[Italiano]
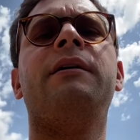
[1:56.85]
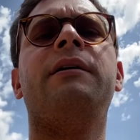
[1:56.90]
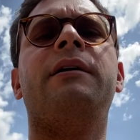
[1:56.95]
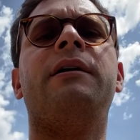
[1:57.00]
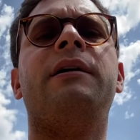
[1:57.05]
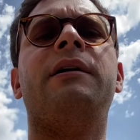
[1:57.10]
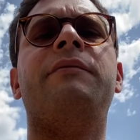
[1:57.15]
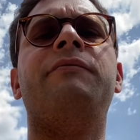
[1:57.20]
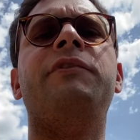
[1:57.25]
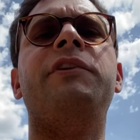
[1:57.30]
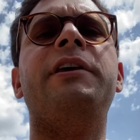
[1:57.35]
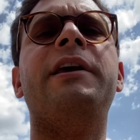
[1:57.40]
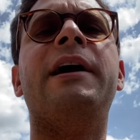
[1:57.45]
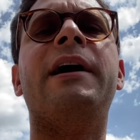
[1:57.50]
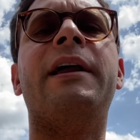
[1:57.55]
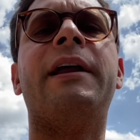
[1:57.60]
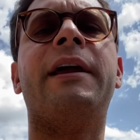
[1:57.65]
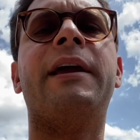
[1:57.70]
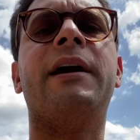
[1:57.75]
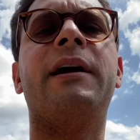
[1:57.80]
eh,
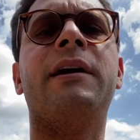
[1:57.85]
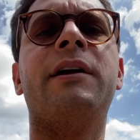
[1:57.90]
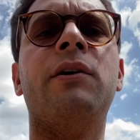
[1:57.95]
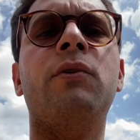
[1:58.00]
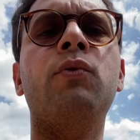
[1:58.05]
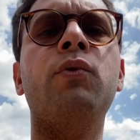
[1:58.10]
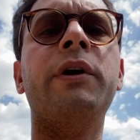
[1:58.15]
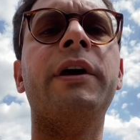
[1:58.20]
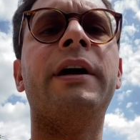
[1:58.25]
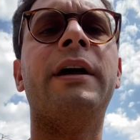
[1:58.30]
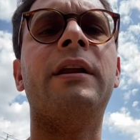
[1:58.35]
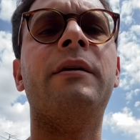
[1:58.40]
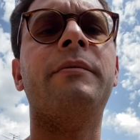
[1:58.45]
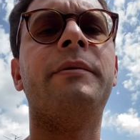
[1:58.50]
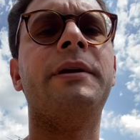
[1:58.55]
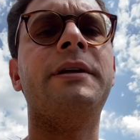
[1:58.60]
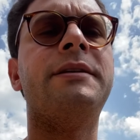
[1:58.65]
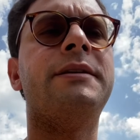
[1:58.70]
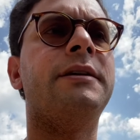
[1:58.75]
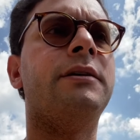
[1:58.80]
Vigliare che anche lui ha le
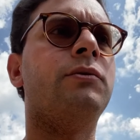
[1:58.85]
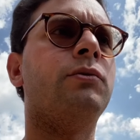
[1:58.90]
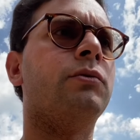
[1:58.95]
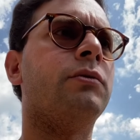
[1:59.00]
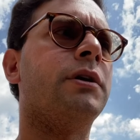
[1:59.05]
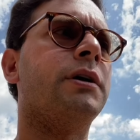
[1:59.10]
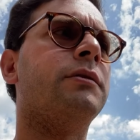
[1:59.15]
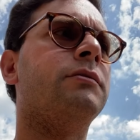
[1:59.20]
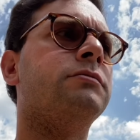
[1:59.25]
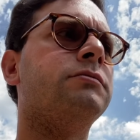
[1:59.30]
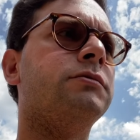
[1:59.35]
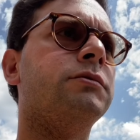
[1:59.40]
prese con